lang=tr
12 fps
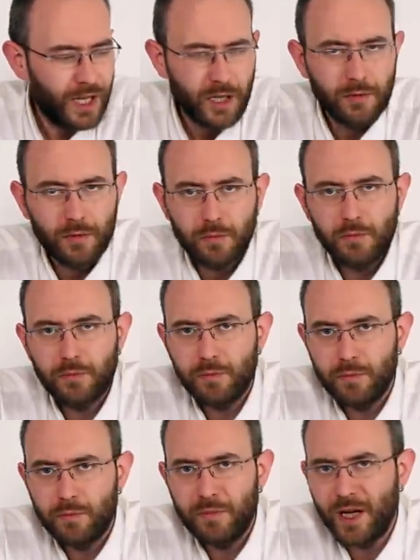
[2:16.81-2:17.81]
Yani
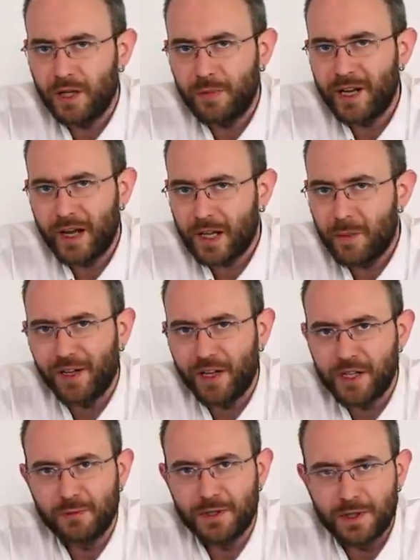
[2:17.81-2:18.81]
bir anlamda reklam
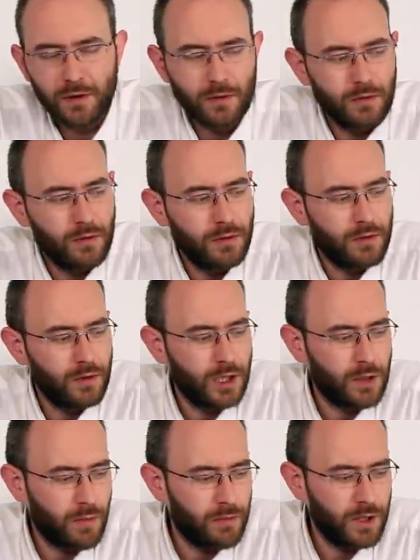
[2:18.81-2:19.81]
anlaşması
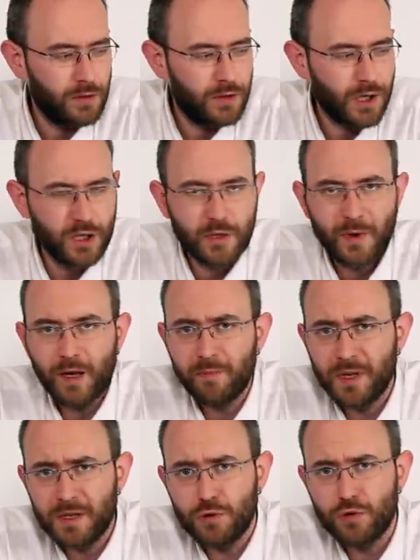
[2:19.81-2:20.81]
gibi bir çalışma
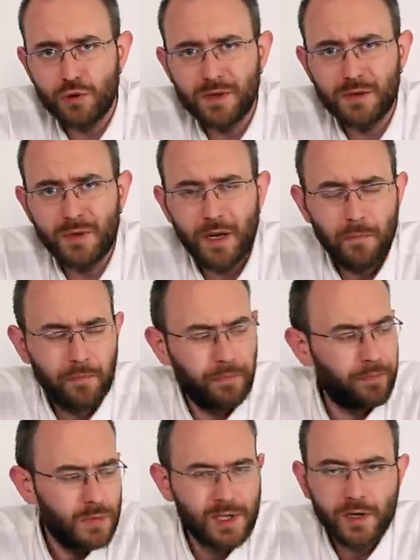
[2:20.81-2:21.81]
yapmak istiyordu bizimle.
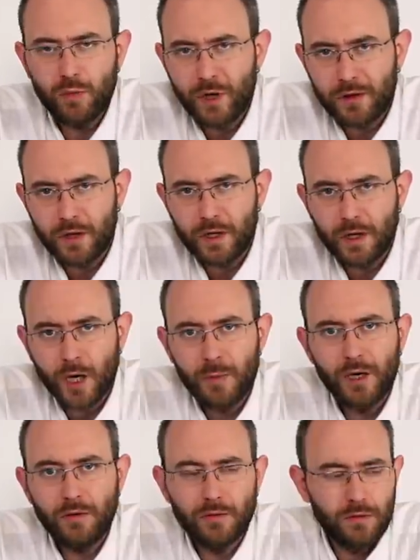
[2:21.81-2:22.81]
Biz de kabul ettik
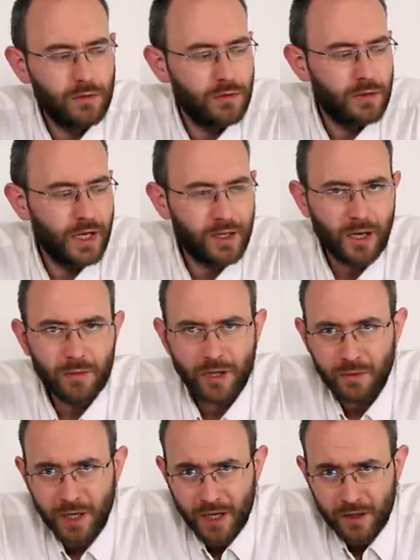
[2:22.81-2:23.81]
ama e, reklam
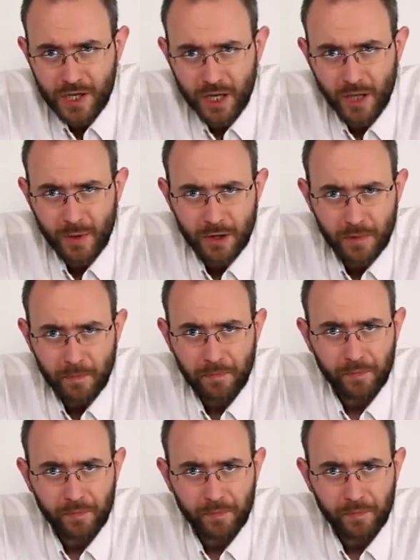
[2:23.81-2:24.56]
dedim diye yanlış anlamayın.